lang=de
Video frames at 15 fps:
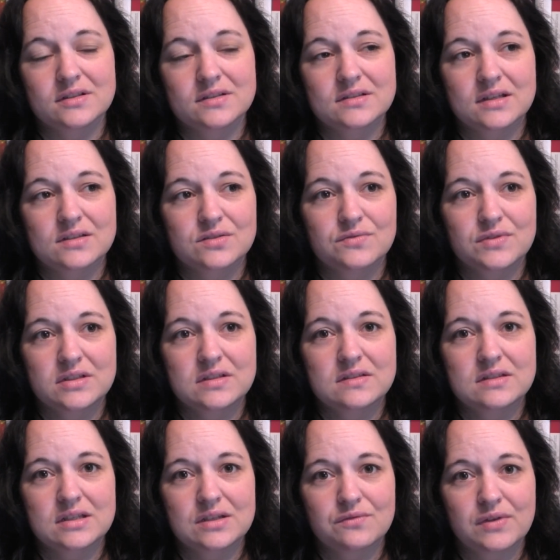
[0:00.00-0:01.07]
ist. Also wie die
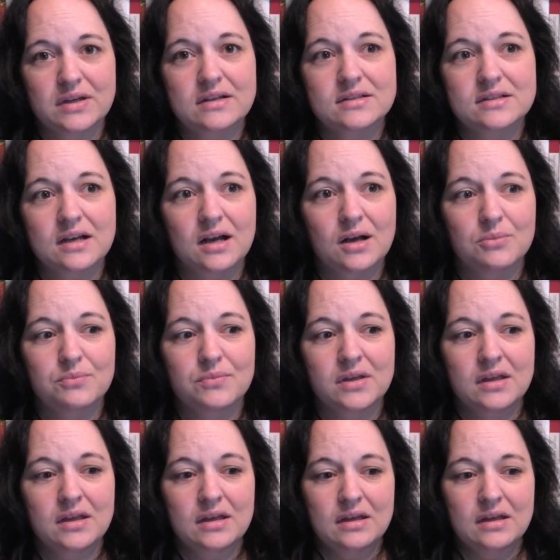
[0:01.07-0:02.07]
sich entwickelt haben,